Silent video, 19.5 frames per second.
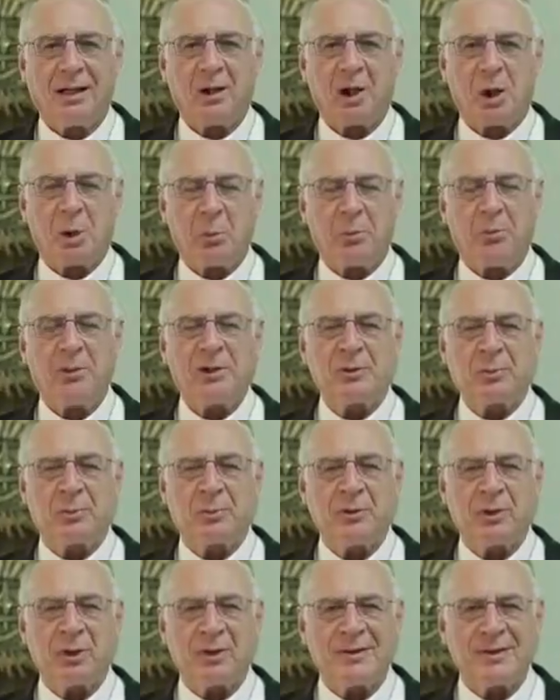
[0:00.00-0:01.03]
como
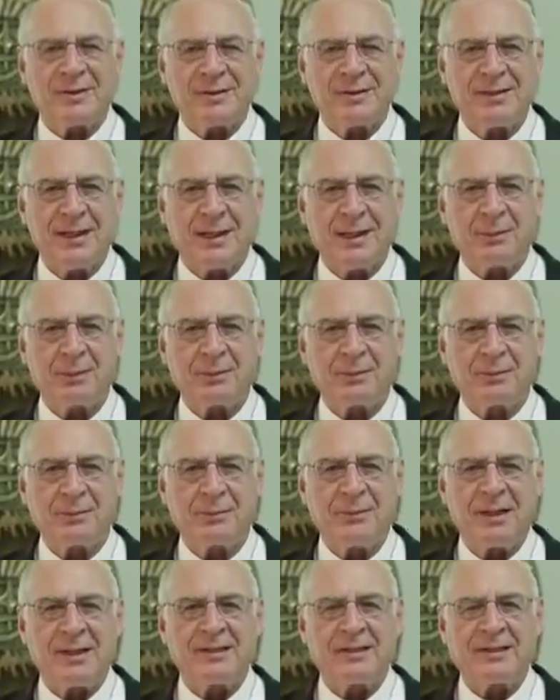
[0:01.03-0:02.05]
bispo diocesano
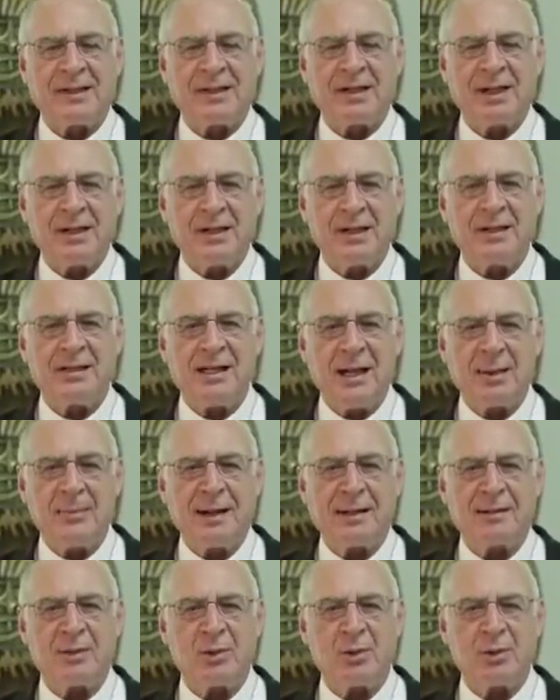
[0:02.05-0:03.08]
desta querida e
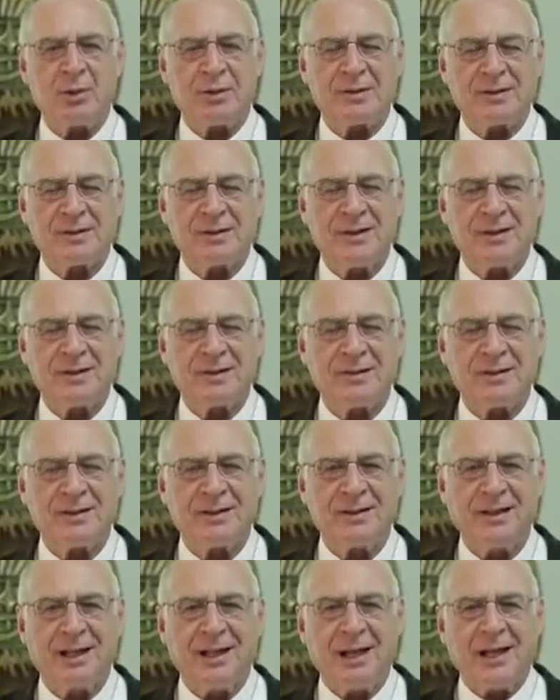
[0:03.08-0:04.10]
amada Diocese,
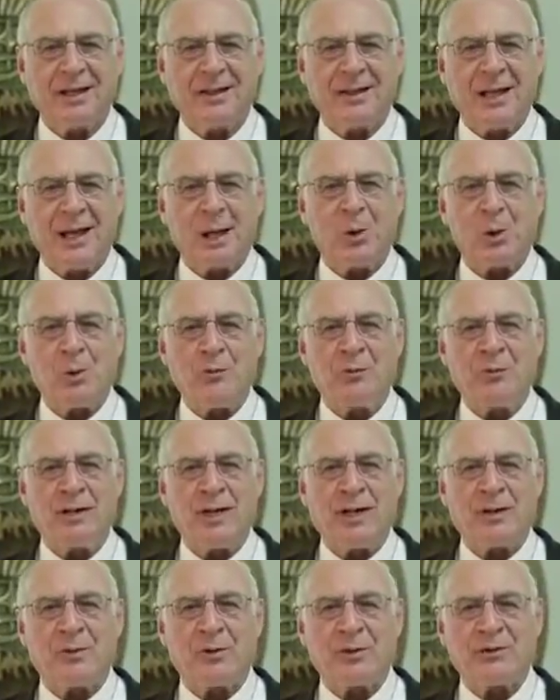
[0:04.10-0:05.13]
quero
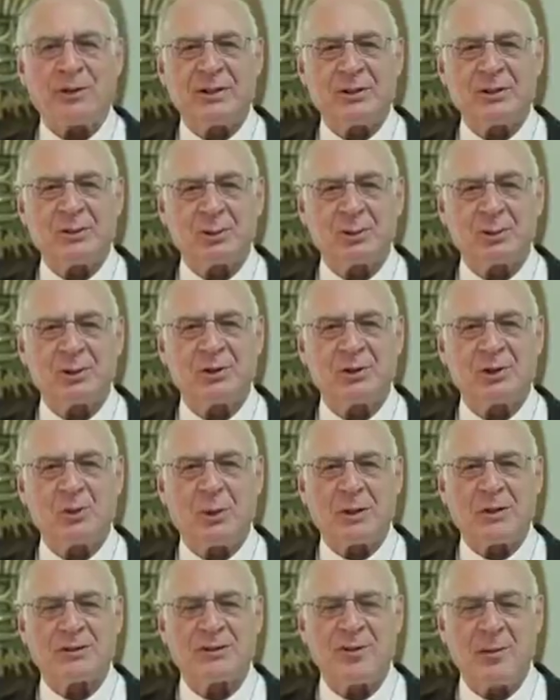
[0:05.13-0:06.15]
convidar vocês todos,
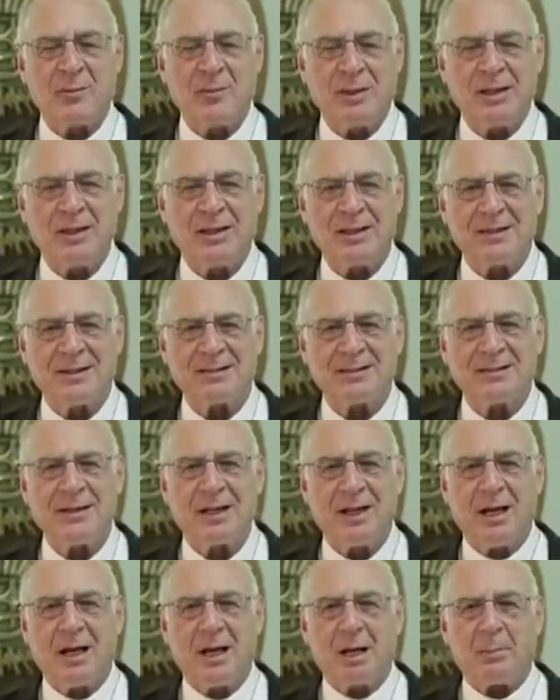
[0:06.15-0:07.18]
suas famílias,
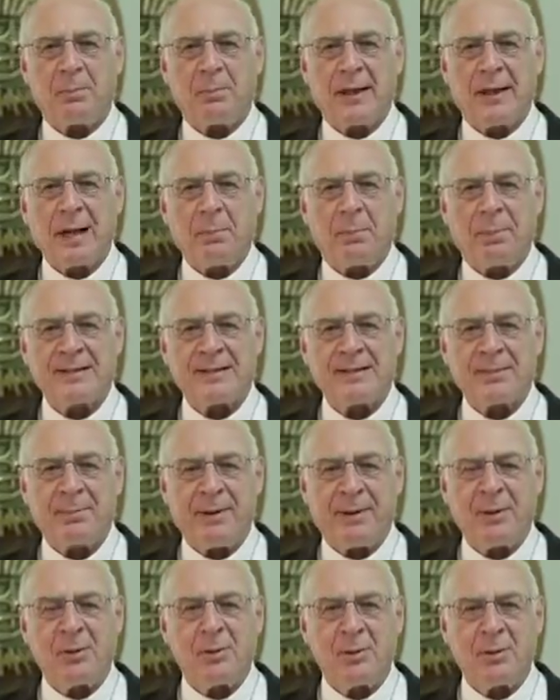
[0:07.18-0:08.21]
para
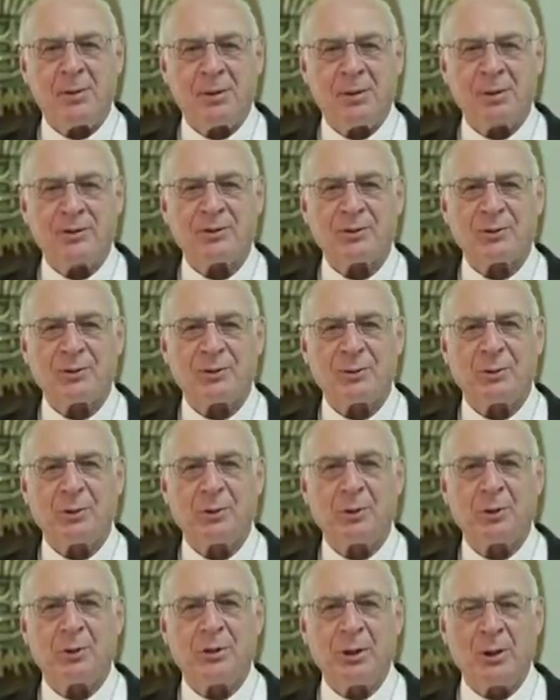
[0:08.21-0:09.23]
participarem conosco
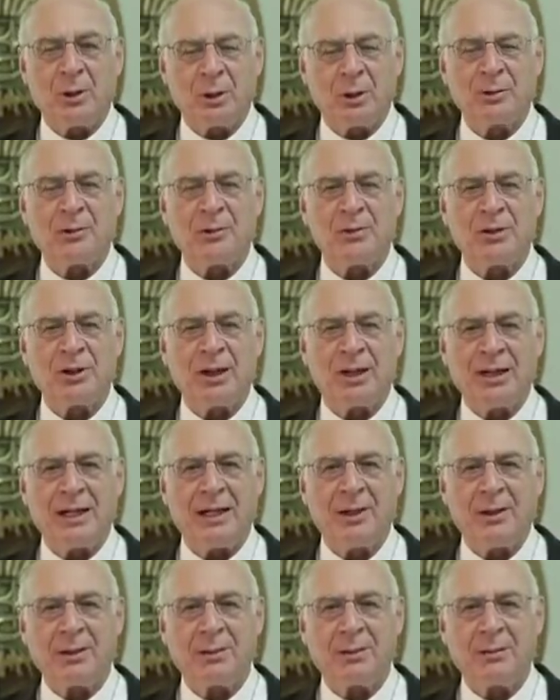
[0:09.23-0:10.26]
no dia 8 de
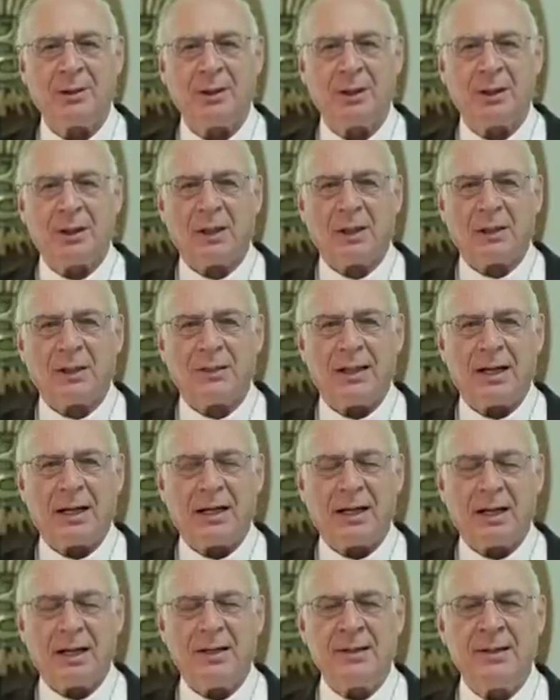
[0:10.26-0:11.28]
janeiro da
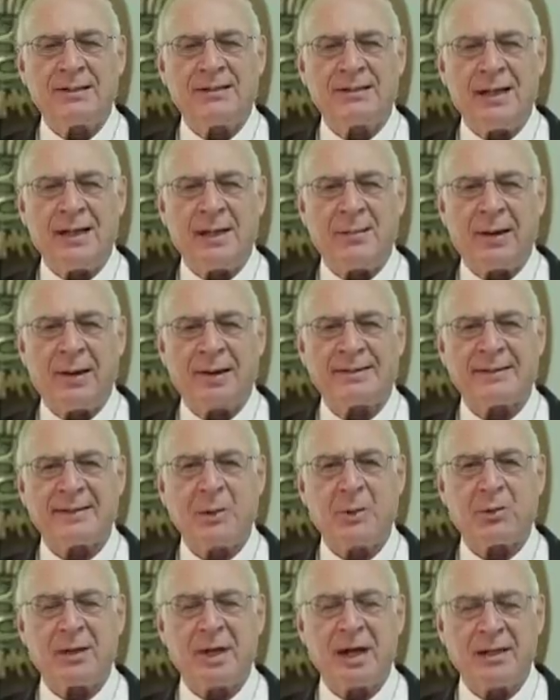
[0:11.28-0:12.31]
grande
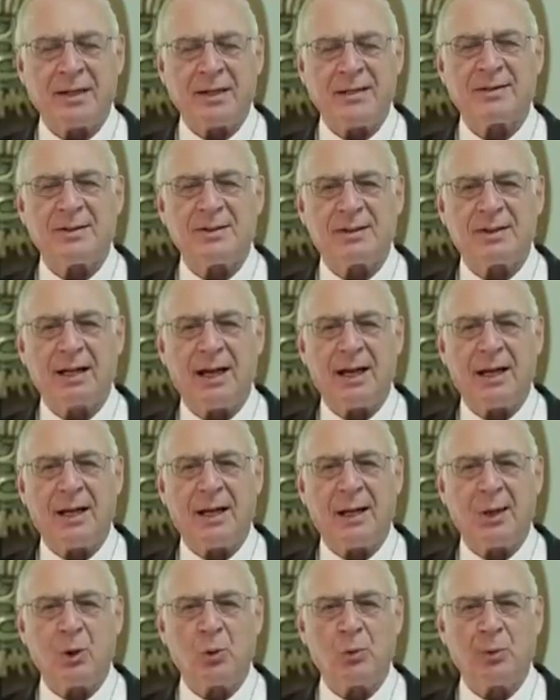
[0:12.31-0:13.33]
celebração eucarística
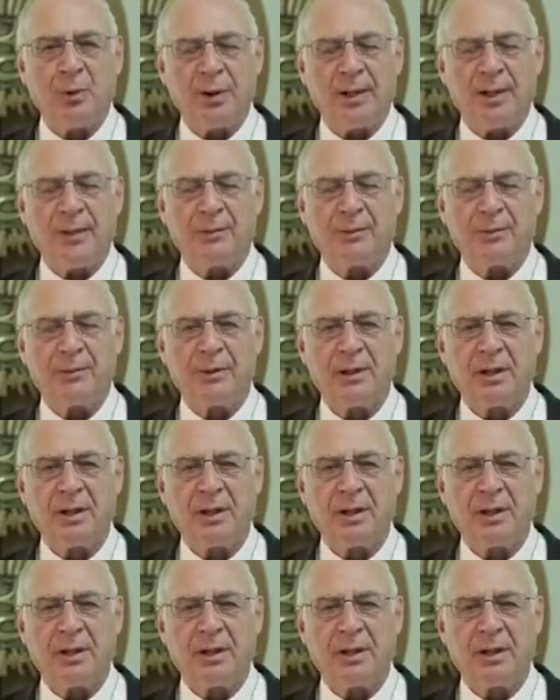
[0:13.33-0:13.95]
no Bolão,